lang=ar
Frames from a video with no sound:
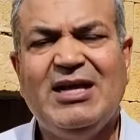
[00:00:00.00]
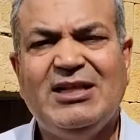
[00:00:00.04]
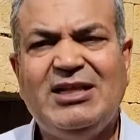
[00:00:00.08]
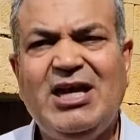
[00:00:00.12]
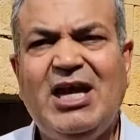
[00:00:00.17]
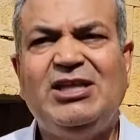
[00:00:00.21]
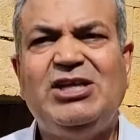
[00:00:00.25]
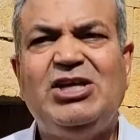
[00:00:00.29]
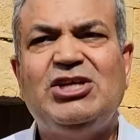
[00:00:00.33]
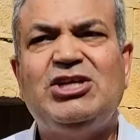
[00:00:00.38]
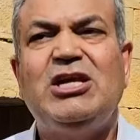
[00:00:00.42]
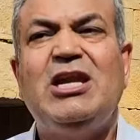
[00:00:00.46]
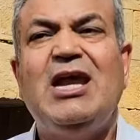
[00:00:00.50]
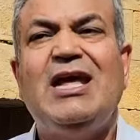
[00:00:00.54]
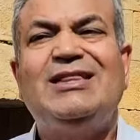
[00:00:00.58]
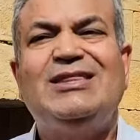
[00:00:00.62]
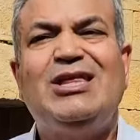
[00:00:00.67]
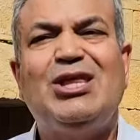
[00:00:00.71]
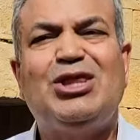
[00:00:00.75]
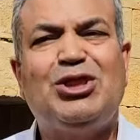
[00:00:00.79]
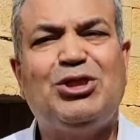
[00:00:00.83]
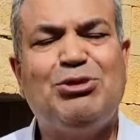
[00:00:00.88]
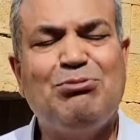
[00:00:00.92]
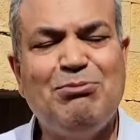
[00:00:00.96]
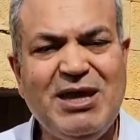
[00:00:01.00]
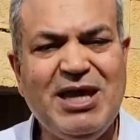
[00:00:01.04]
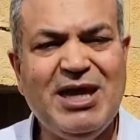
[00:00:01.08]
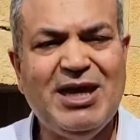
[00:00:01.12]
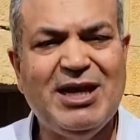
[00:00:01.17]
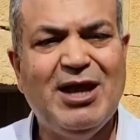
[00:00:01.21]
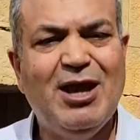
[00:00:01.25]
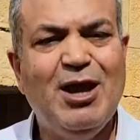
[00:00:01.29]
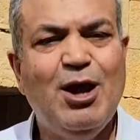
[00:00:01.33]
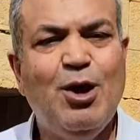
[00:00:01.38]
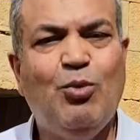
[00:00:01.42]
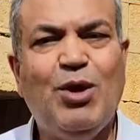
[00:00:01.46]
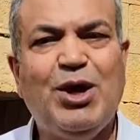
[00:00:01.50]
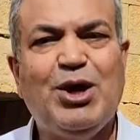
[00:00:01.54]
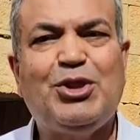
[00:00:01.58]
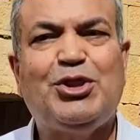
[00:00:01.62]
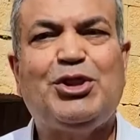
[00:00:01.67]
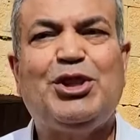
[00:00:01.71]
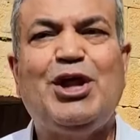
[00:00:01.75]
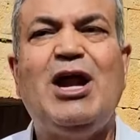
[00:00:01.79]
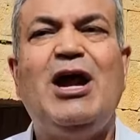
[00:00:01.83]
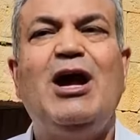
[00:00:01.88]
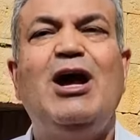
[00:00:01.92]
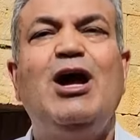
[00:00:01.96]
تحتاج الى تثمين
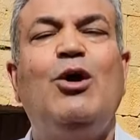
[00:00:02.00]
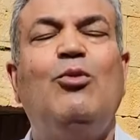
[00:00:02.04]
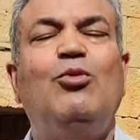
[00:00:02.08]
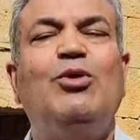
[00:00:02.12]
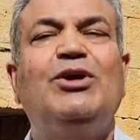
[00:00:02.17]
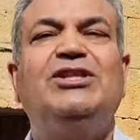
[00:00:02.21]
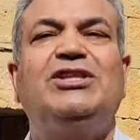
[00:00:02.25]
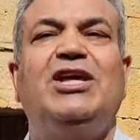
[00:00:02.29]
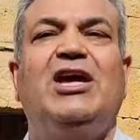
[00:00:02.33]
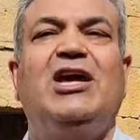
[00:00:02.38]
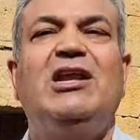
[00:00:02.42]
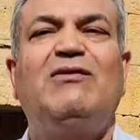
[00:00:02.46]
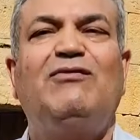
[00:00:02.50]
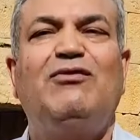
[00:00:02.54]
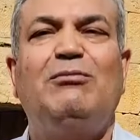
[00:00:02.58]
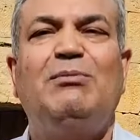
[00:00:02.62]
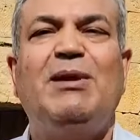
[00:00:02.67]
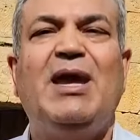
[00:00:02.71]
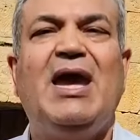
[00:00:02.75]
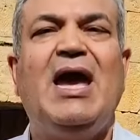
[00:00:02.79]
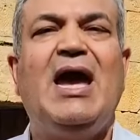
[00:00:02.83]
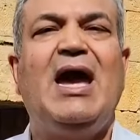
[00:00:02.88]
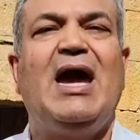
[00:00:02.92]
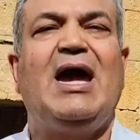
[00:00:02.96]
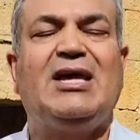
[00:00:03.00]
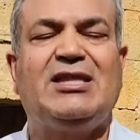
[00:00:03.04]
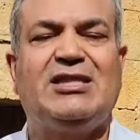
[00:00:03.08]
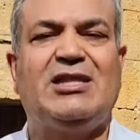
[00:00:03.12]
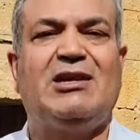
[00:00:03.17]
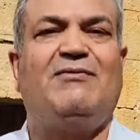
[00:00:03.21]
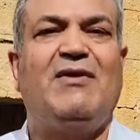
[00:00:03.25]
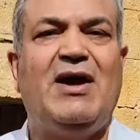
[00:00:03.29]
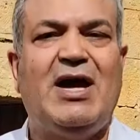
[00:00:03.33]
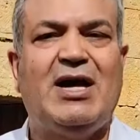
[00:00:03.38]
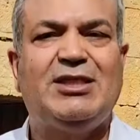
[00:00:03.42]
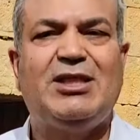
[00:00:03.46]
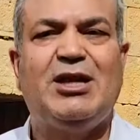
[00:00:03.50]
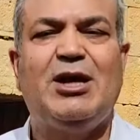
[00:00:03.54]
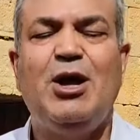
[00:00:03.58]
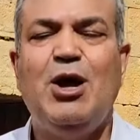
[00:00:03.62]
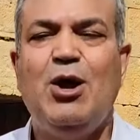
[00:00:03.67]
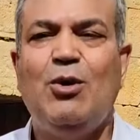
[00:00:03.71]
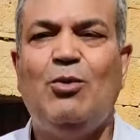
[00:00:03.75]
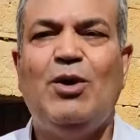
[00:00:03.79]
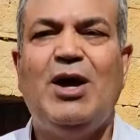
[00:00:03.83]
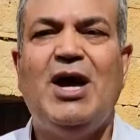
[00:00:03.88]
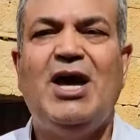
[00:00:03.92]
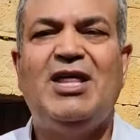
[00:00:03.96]
واثراء والتعريف بها اكثر فاكثر
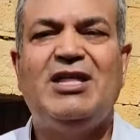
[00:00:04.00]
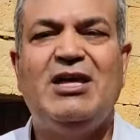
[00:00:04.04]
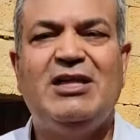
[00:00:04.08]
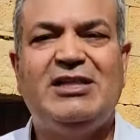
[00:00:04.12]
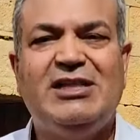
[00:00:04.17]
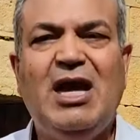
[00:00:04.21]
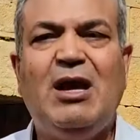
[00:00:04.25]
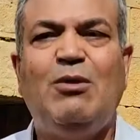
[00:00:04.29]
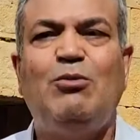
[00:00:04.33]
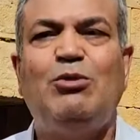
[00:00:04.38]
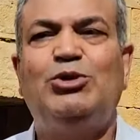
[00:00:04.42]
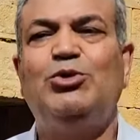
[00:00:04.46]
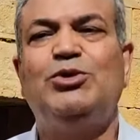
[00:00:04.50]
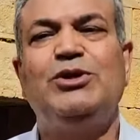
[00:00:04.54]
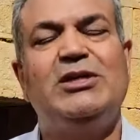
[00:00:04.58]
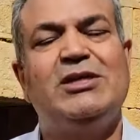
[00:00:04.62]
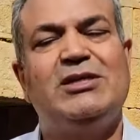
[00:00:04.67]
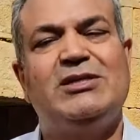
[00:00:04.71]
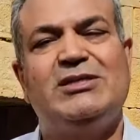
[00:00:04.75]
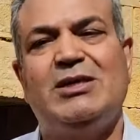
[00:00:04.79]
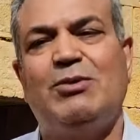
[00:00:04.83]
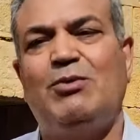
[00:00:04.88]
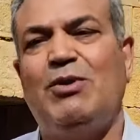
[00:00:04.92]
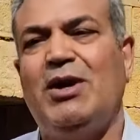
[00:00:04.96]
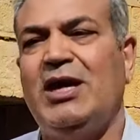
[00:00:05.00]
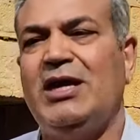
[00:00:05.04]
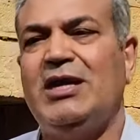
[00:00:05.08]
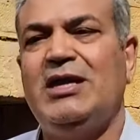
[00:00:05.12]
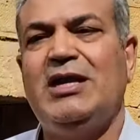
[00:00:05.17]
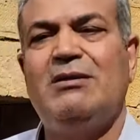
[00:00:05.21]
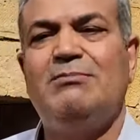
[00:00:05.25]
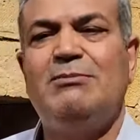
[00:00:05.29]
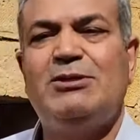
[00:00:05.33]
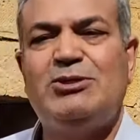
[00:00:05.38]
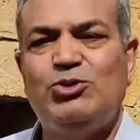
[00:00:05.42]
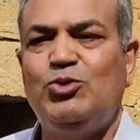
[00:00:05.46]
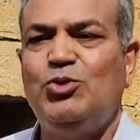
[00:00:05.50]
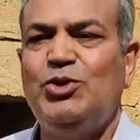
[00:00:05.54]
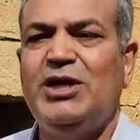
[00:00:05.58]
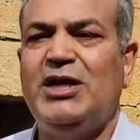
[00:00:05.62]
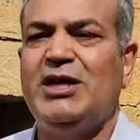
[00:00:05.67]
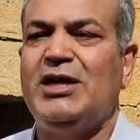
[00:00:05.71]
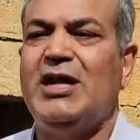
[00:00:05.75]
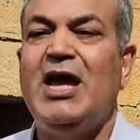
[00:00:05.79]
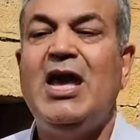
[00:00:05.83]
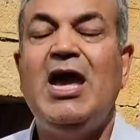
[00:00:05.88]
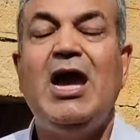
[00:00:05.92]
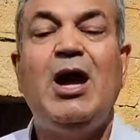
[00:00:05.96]
وهذا دعوه سواء الى
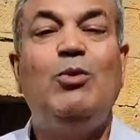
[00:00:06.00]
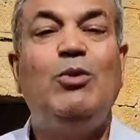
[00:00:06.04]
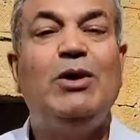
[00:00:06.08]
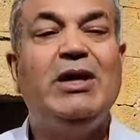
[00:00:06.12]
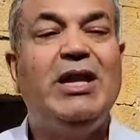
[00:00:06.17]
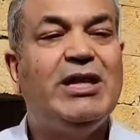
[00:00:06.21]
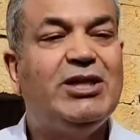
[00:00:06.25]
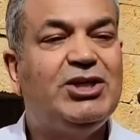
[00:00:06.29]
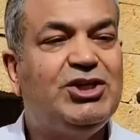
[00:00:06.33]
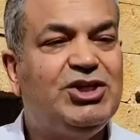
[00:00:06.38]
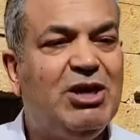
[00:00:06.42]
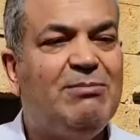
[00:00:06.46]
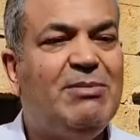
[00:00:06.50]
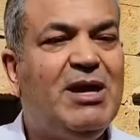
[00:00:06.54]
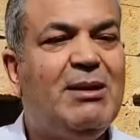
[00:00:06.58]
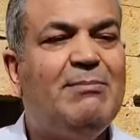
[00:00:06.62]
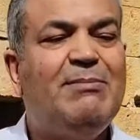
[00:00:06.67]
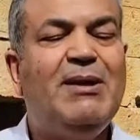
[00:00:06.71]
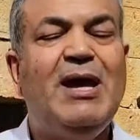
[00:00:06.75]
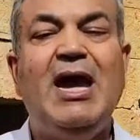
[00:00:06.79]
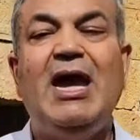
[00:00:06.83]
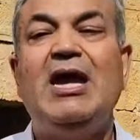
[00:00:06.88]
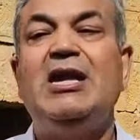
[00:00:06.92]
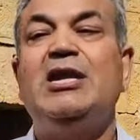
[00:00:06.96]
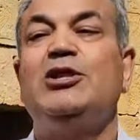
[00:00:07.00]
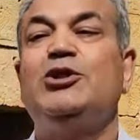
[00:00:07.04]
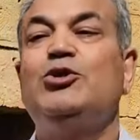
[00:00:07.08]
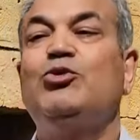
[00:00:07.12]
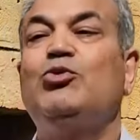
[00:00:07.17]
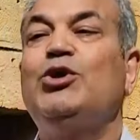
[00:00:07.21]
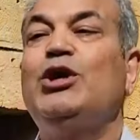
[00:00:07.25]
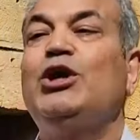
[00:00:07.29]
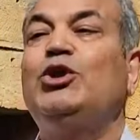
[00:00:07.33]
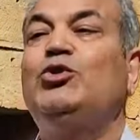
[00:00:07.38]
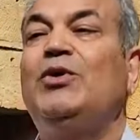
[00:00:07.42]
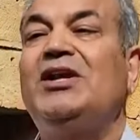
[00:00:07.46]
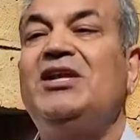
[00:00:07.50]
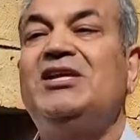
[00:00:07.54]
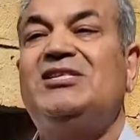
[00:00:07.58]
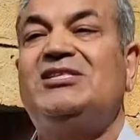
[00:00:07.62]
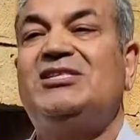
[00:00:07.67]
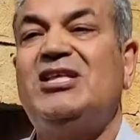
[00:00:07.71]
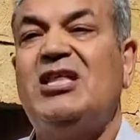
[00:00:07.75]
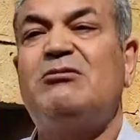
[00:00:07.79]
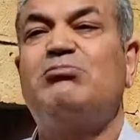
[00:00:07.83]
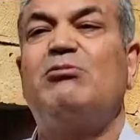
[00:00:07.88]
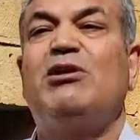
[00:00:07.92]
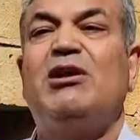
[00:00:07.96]
المسؤولين او الى الشباب الذي يريد ان
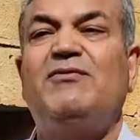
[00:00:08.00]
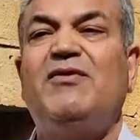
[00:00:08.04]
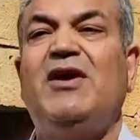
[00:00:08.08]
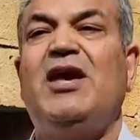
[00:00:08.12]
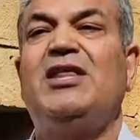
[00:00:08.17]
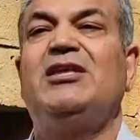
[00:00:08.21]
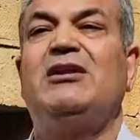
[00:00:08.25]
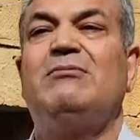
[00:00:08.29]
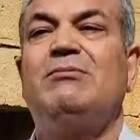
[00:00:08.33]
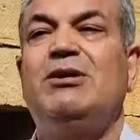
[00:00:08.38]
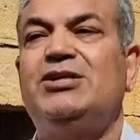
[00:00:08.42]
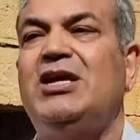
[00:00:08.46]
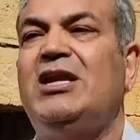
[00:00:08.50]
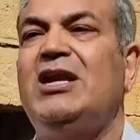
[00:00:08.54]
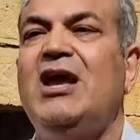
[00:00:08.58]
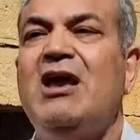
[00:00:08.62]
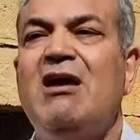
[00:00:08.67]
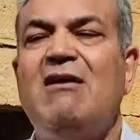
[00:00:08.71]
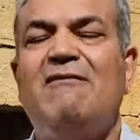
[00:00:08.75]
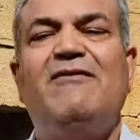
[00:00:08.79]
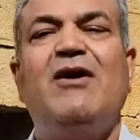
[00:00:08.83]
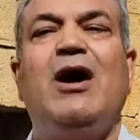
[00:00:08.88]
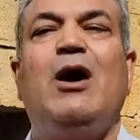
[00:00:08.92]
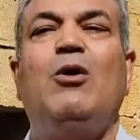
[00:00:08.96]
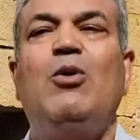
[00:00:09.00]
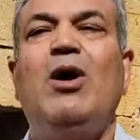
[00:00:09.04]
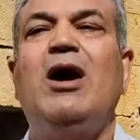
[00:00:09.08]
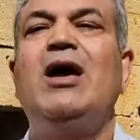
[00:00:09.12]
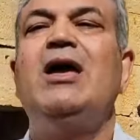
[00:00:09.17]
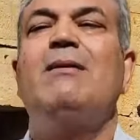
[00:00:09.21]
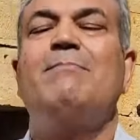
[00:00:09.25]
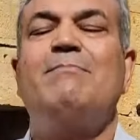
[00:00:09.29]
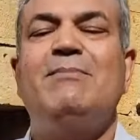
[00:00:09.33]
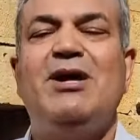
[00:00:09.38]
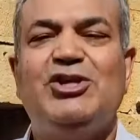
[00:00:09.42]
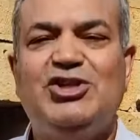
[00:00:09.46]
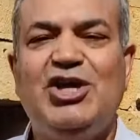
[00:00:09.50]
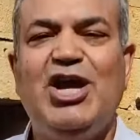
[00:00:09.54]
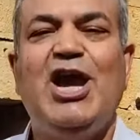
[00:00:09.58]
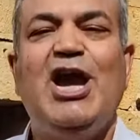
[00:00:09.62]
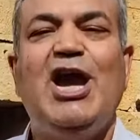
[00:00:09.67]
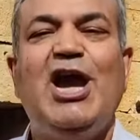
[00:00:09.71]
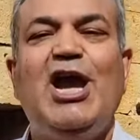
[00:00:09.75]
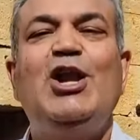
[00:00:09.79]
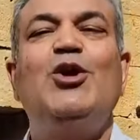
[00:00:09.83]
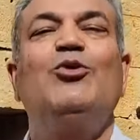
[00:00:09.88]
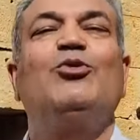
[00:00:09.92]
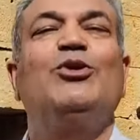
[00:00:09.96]
يستثمر في هذا المجال فهو
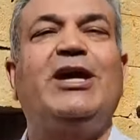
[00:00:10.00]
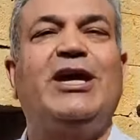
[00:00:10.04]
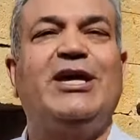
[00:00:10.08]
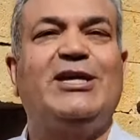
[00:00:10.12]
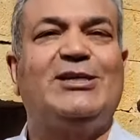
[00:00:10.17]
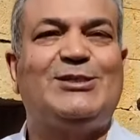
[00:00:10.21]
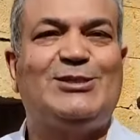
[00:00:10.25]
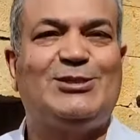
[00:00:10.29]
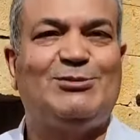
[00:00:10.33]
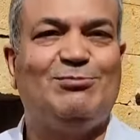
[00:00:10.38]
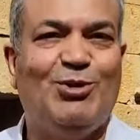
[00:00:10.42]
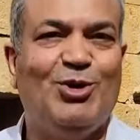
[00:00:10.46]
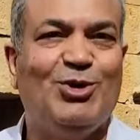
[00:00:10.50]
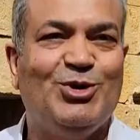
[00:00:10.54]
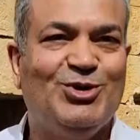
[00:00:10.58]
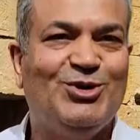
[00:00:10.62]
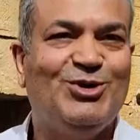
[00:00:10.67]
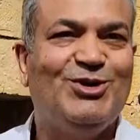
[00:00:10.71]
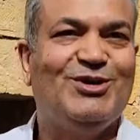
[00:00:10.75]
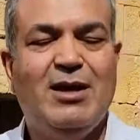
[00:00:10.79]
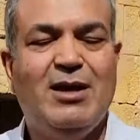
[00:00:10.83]
مجال خصب.